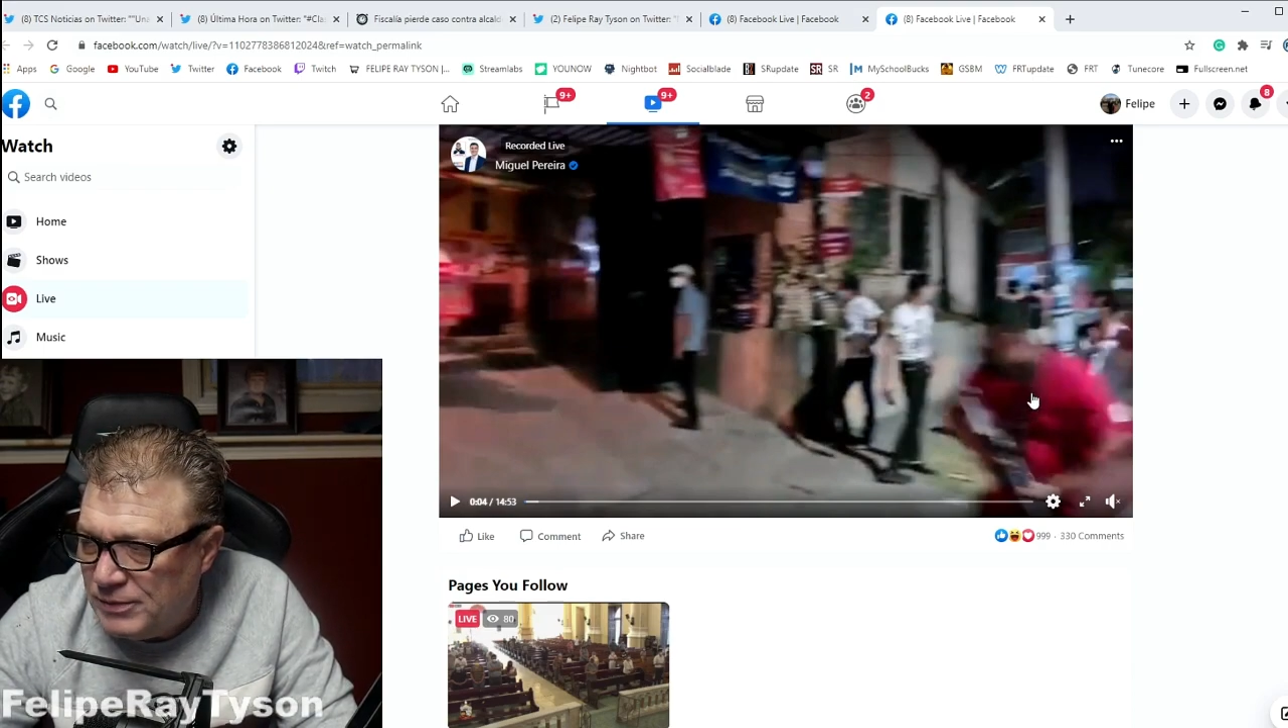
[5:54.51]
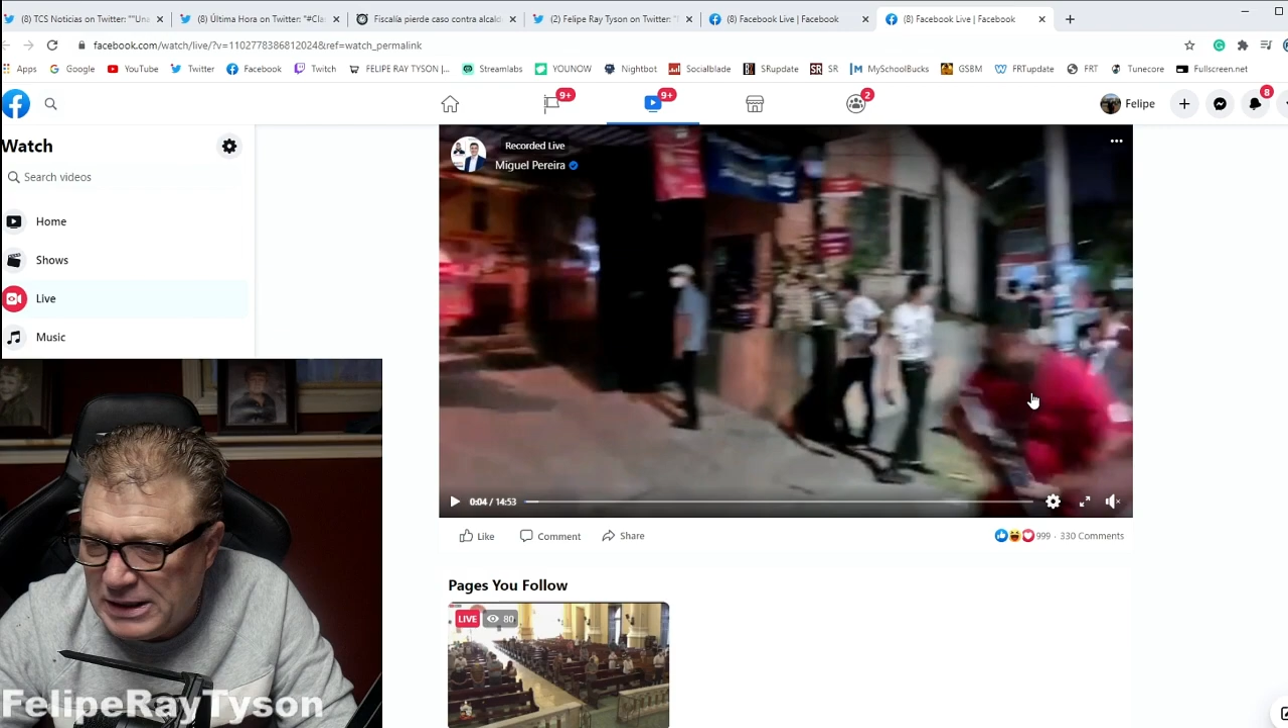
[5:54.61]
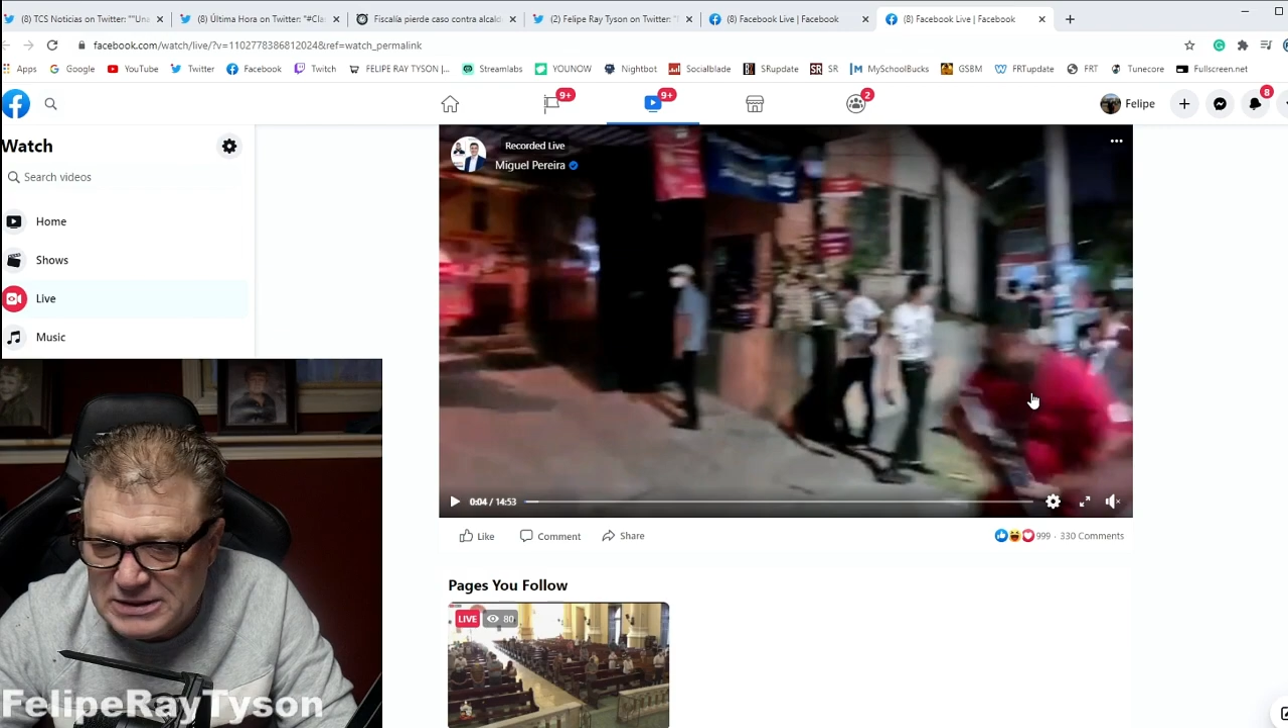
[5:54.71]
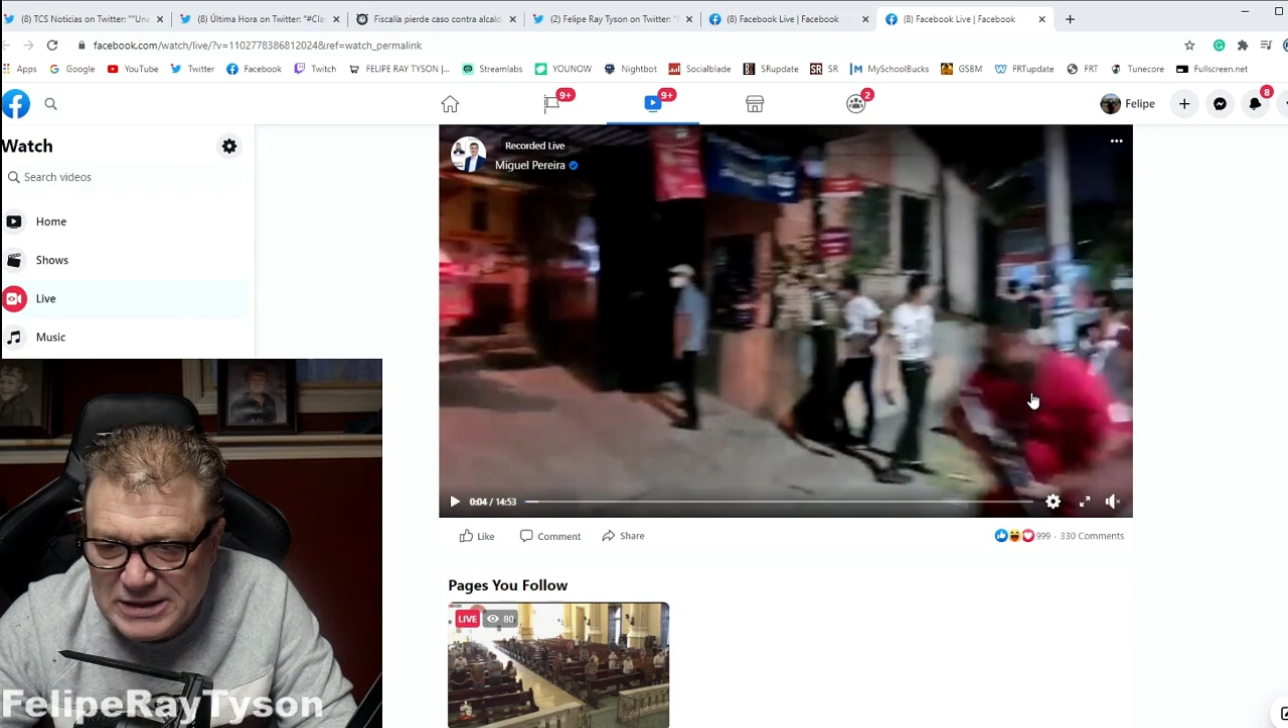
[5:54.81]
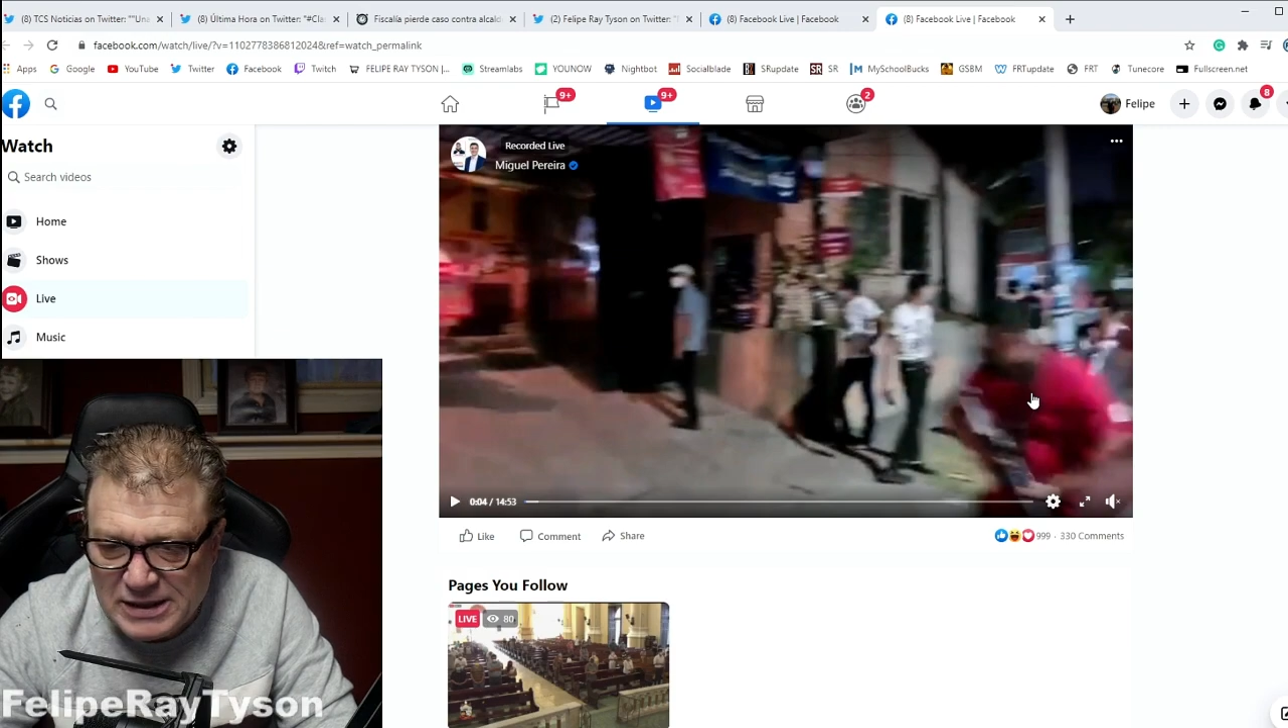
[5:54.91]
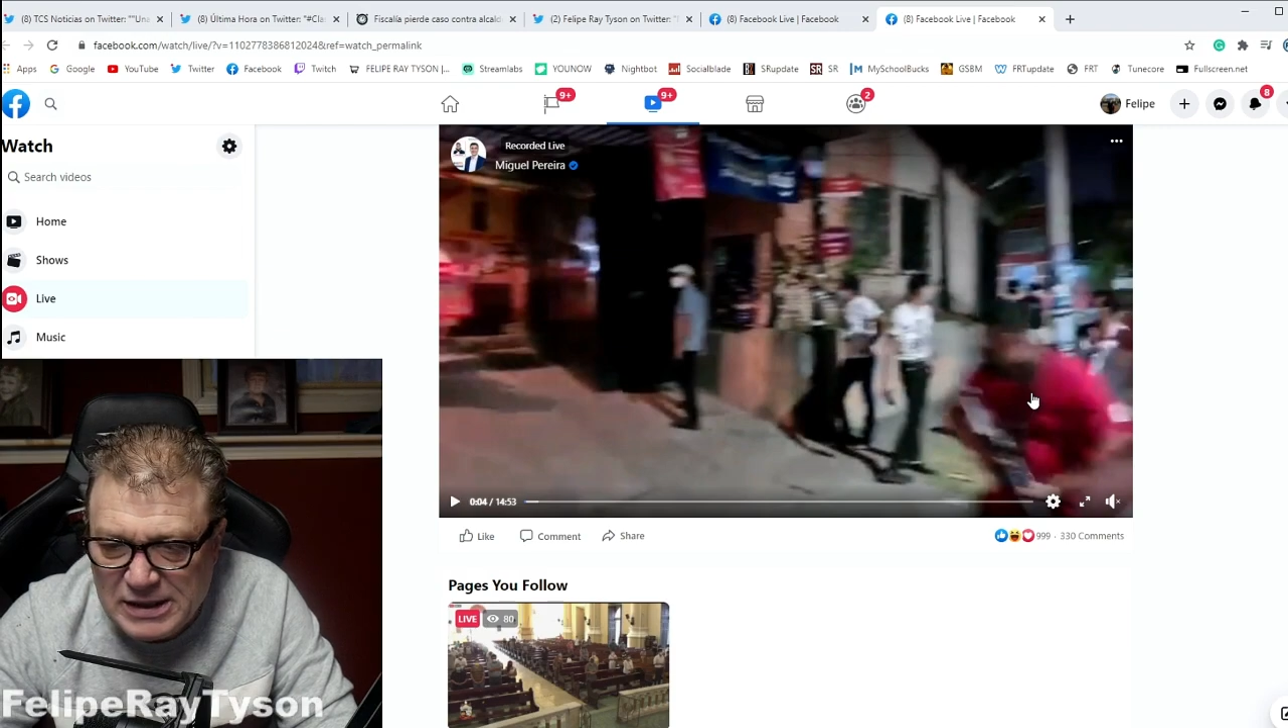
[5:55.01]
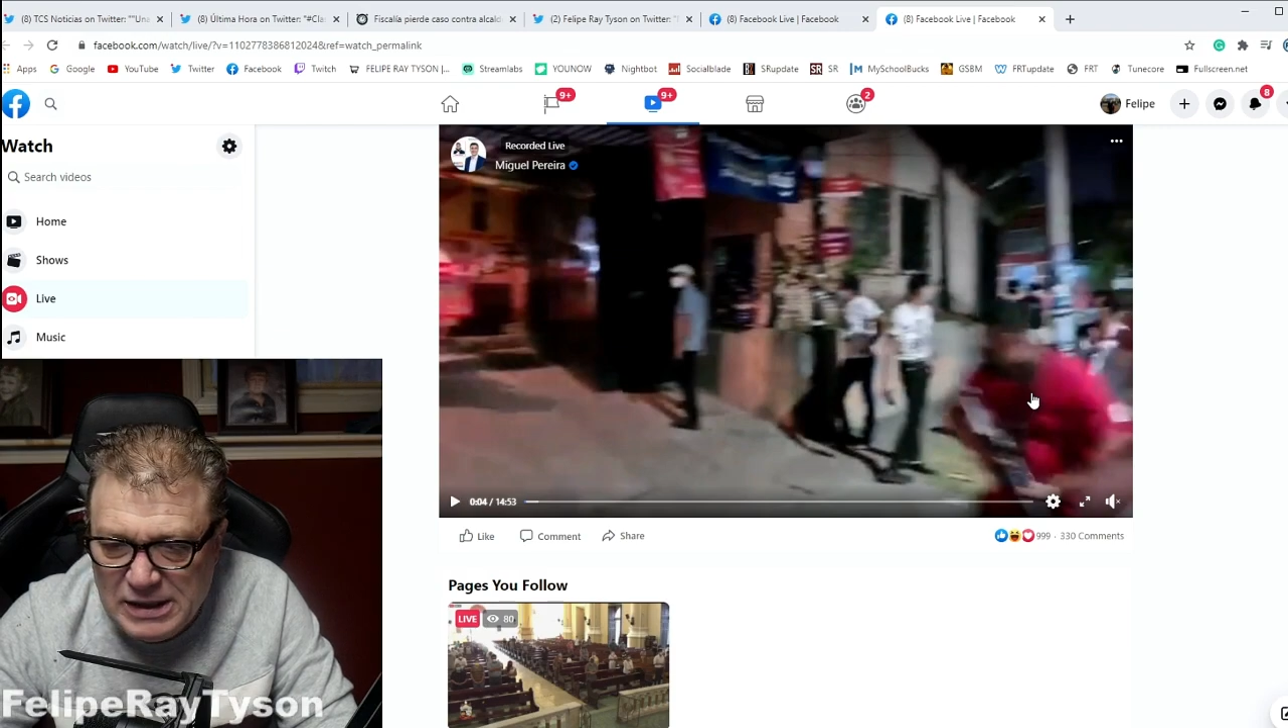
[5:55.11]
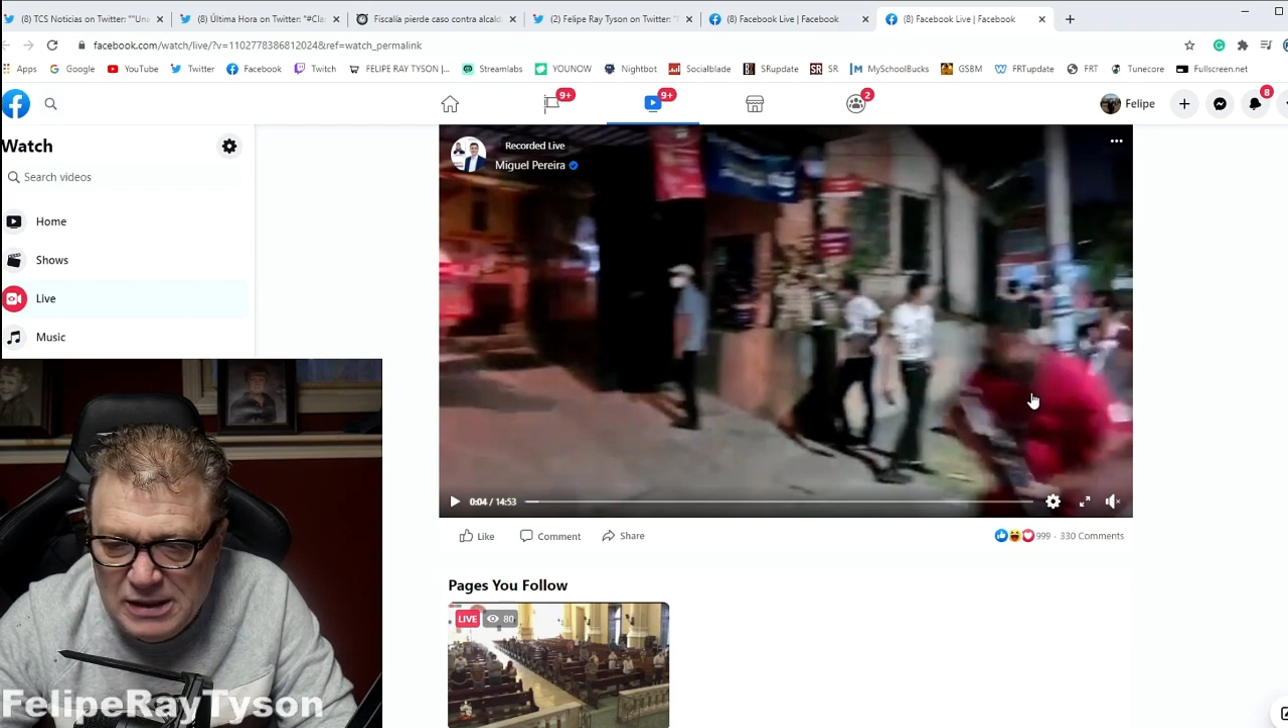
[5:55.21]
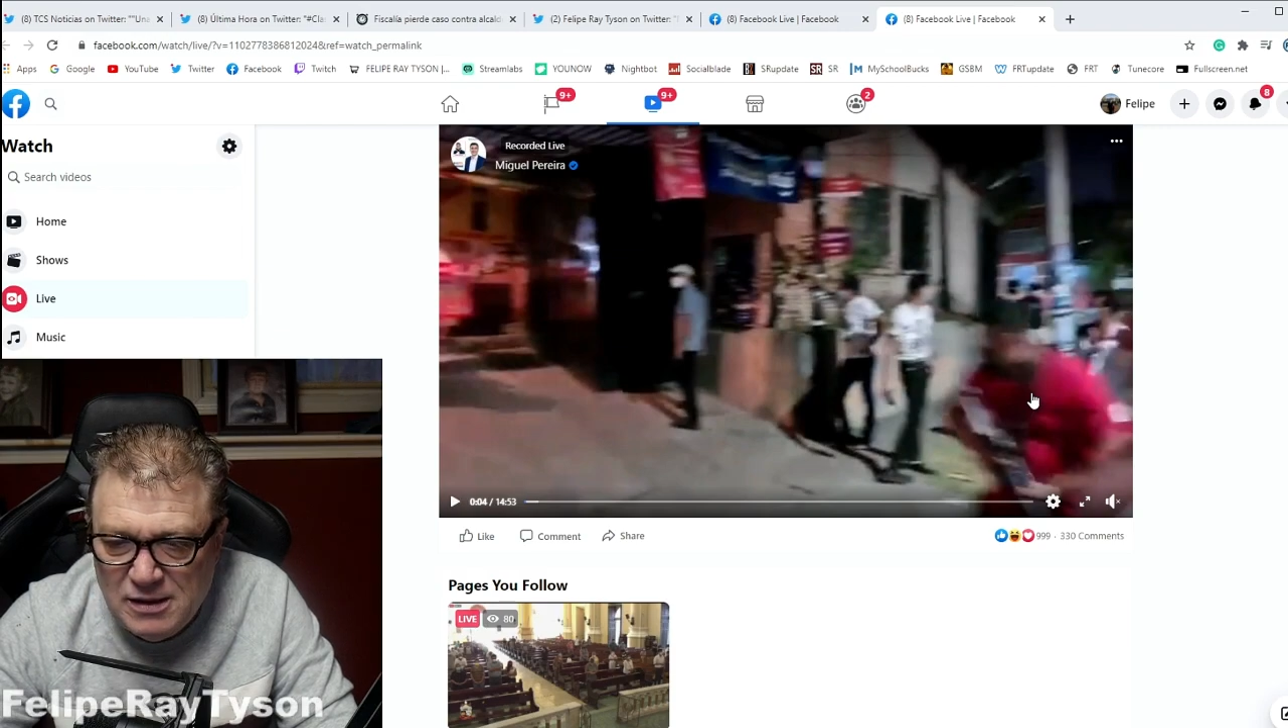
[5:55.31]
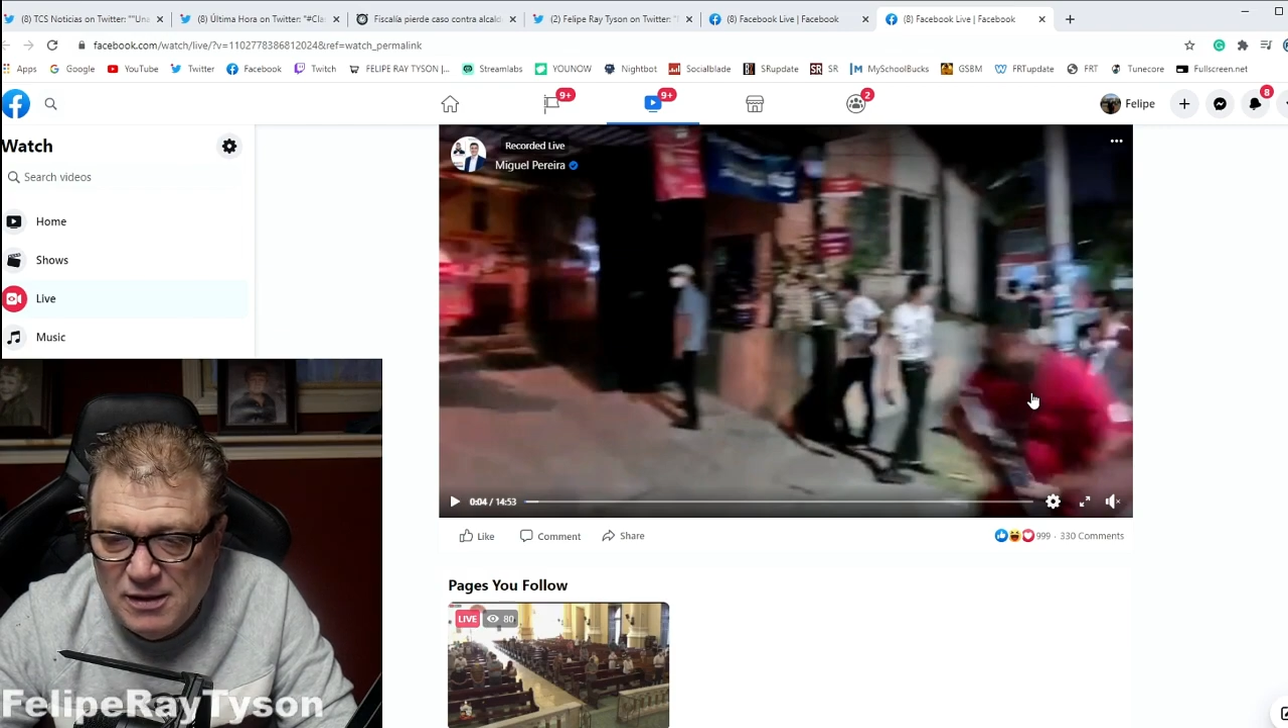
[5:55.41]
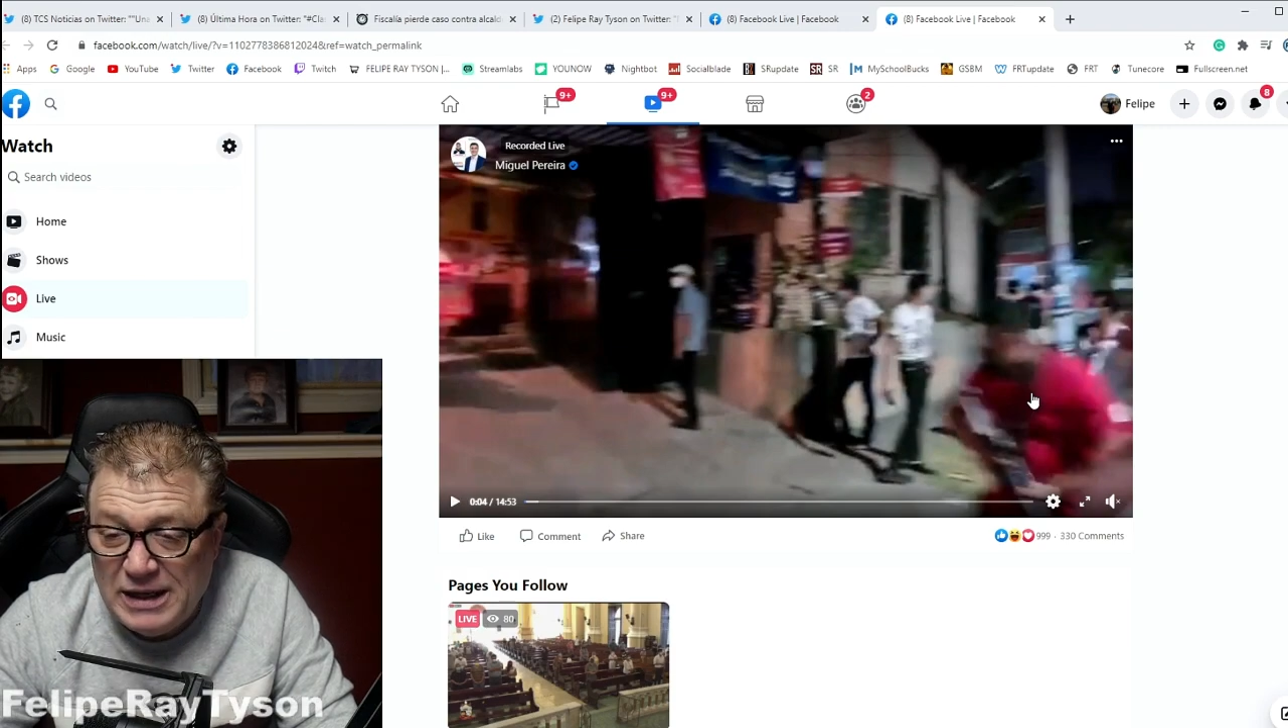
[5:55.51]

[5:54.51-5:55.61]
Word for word: que está aquí,